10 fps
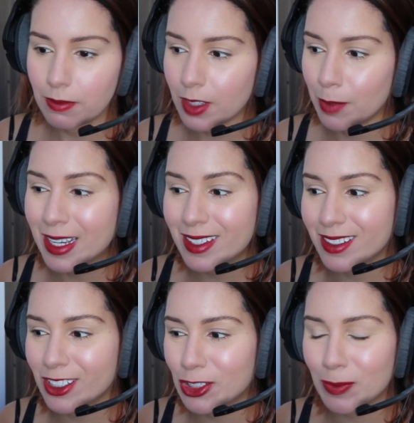Mas
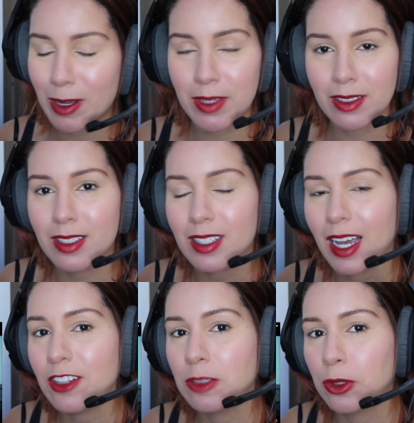existe uma
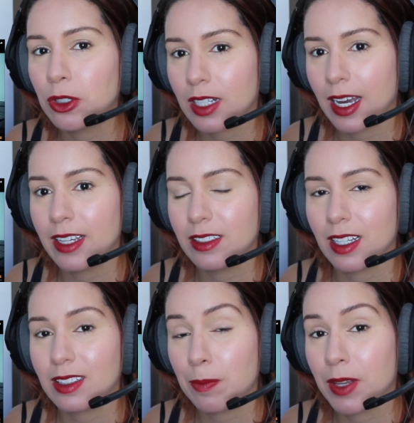mensagem por trás,
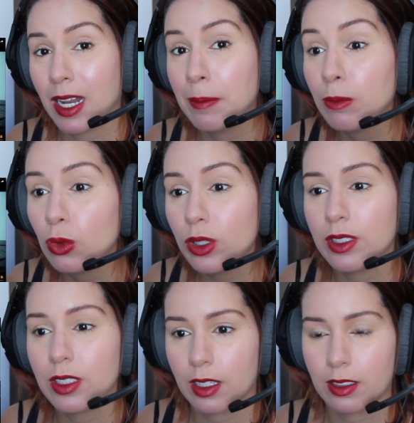até pela
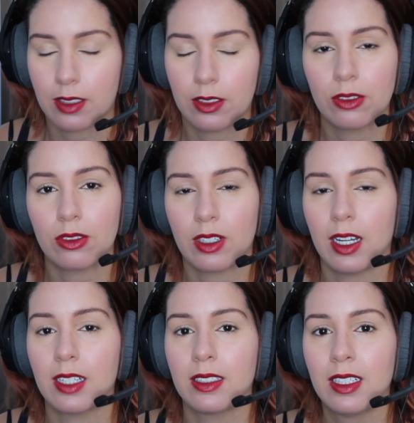música que está sendo
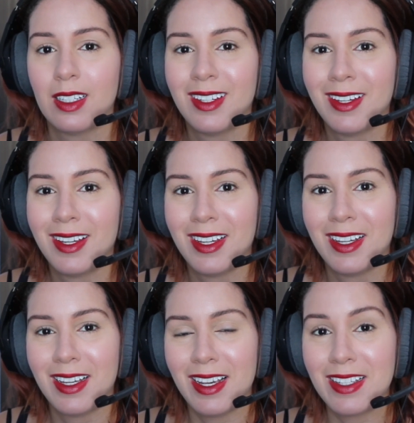tocada.
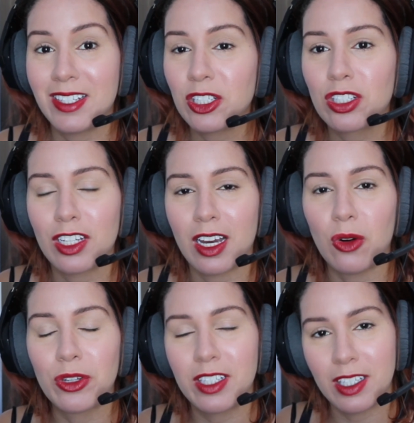Existe a,
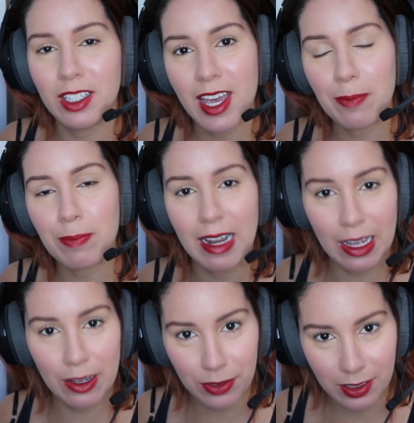o que é a
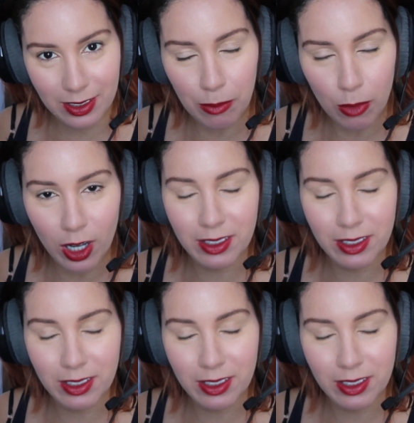palavra da moda